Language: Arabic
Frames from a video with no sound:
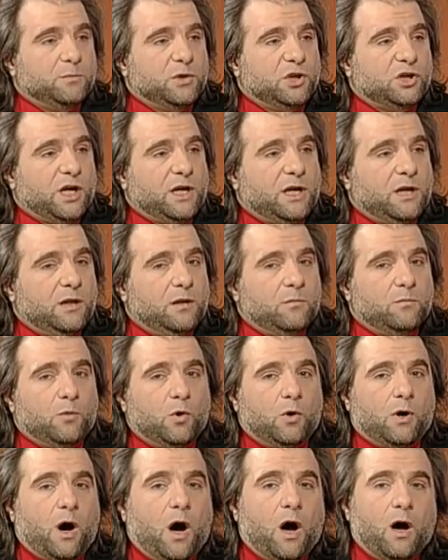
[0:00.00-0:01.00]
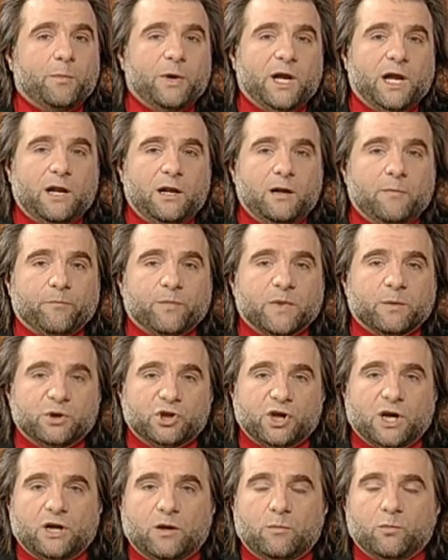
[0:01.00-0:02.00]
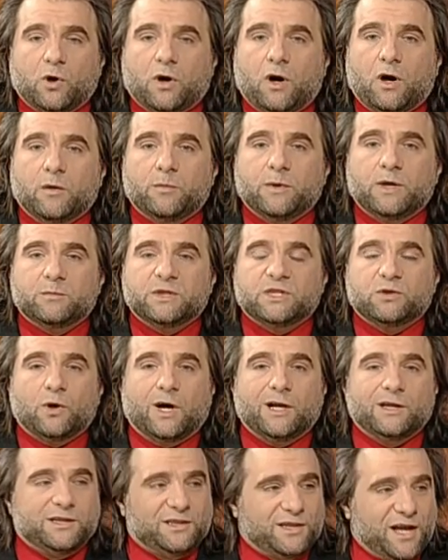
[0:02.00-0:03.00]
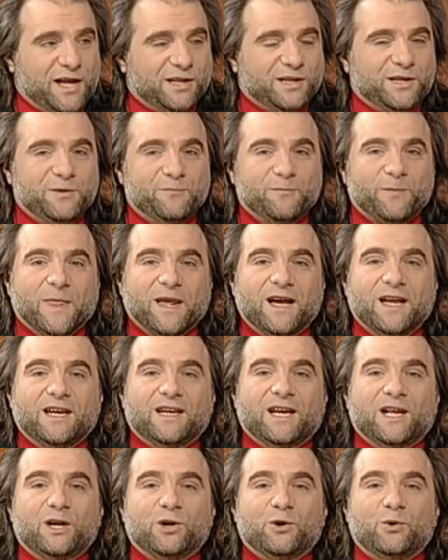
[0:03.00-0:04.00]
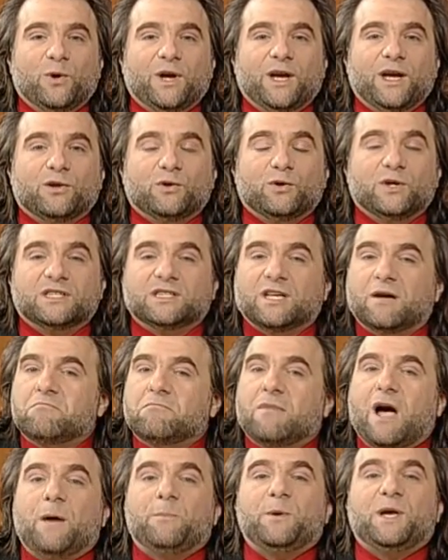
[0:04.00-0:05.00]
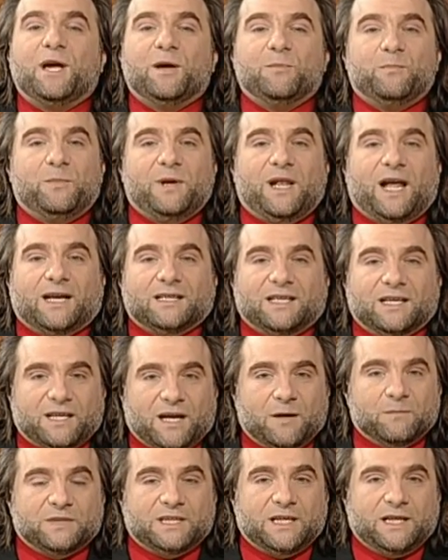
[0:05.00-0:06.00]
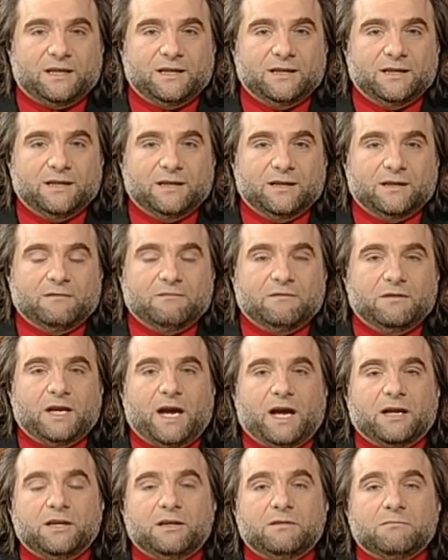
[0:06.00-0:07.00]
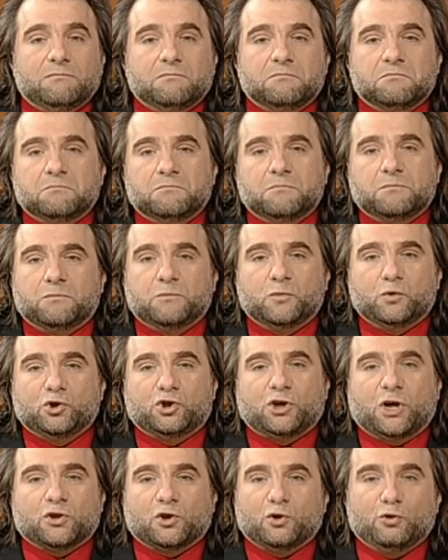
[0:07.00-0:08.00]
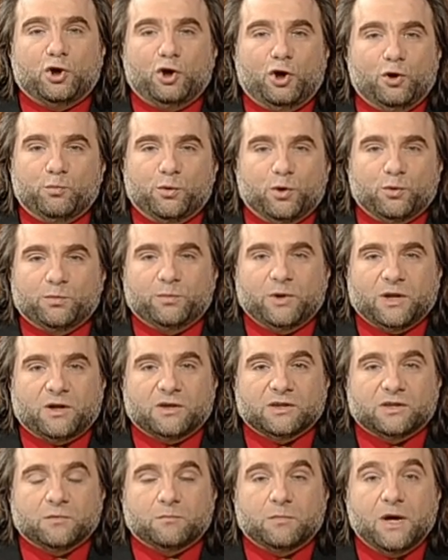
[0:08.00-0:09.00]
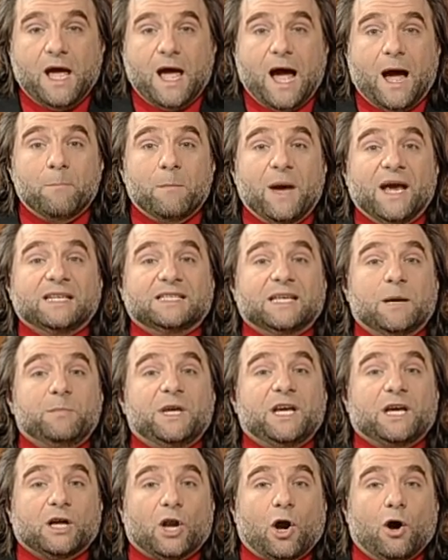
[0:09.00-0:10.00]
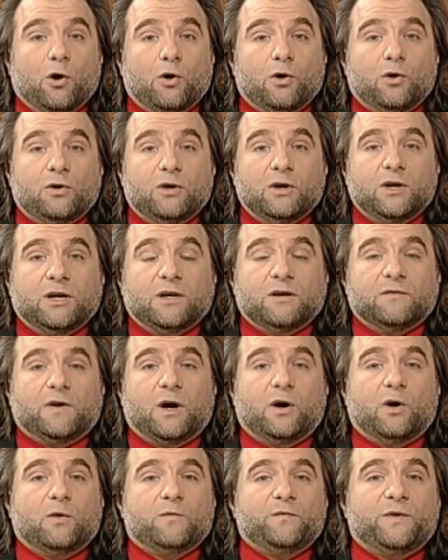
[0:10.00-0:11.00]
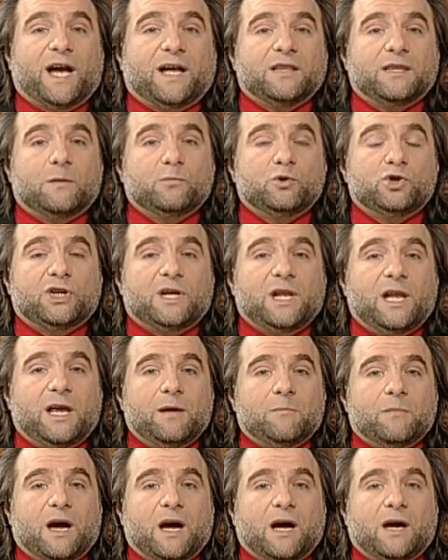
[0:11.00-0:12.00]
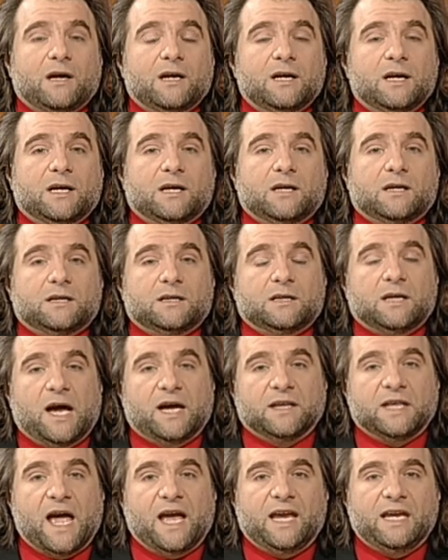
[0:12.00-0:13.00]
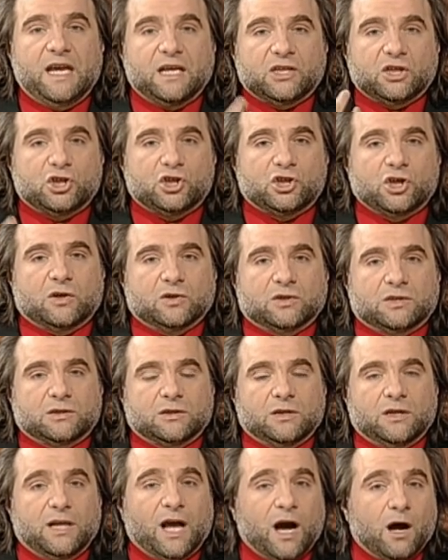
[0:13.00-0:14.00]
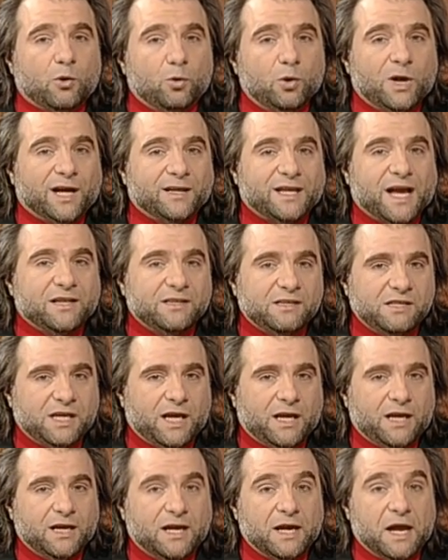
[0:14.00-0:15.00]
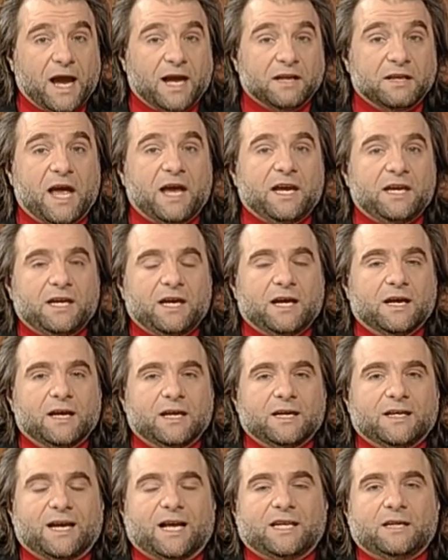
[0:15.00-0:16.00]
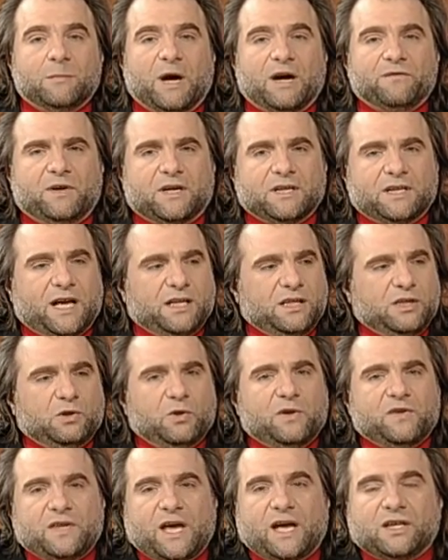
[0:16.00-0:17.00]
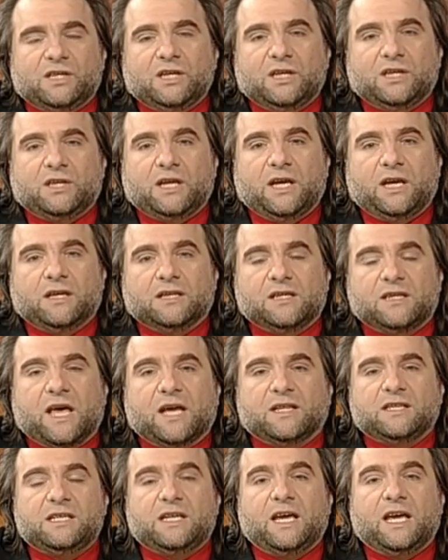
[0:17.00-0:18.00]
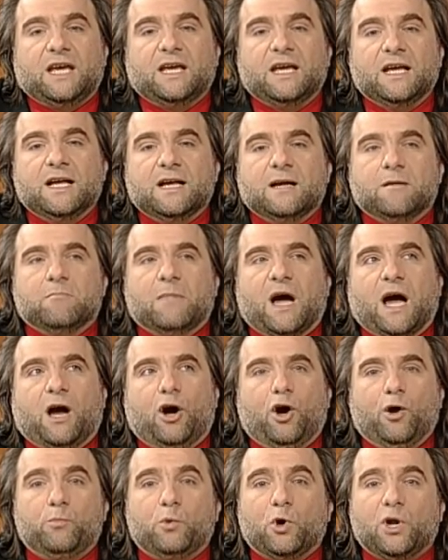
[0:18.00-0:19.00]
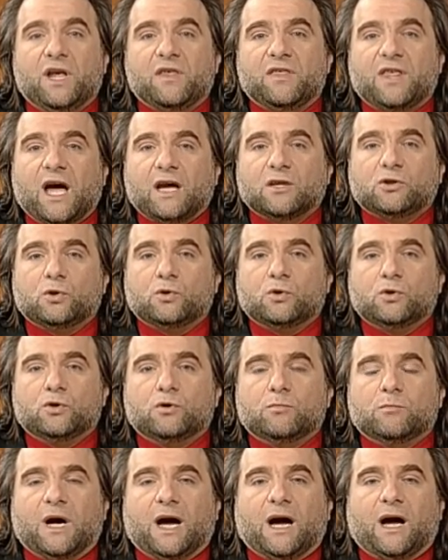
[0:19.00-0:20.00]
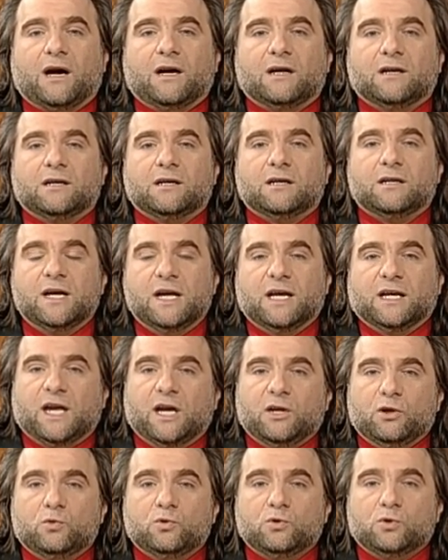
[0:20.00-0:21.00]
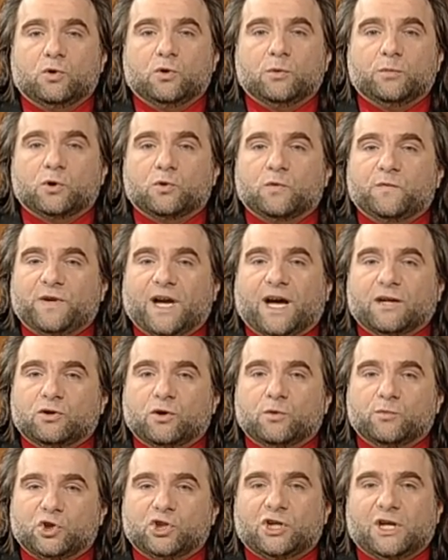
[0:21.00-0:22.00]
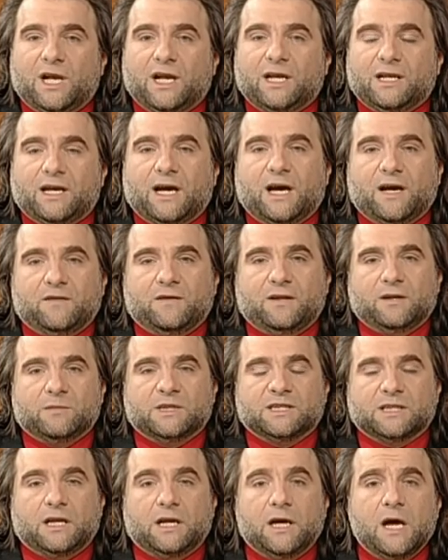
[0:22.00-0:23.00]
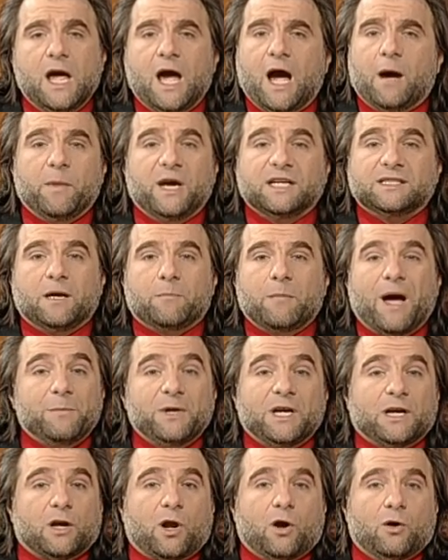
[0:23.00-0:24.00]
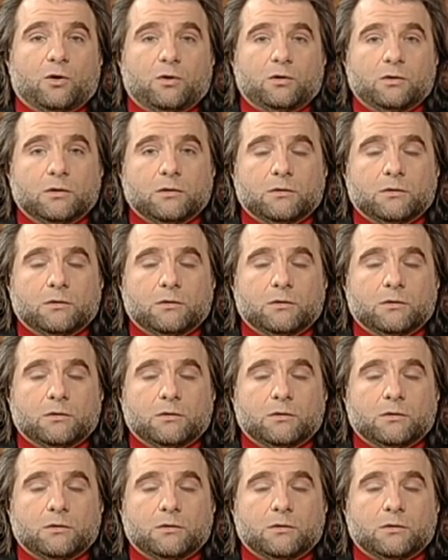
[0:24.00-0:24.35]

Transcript: بشكل مقابل بشكل مقابل بالسؤال الثاني يلي هو انه اذا ما بحب العدد خمسه يعني مو شرط انه يحبه بالغصب اما اذا بيكرهه فهون في عندنا مشكله مع آه، انائيه الشخص لا اقول انانيه انائيه يعني فرق. مع فردانيته الذاتيه الذاتيه مع حبه لذاته مع آه، كينونته بيكون في عنده مشكله لهذه المساله اما اذا ما بيكرهه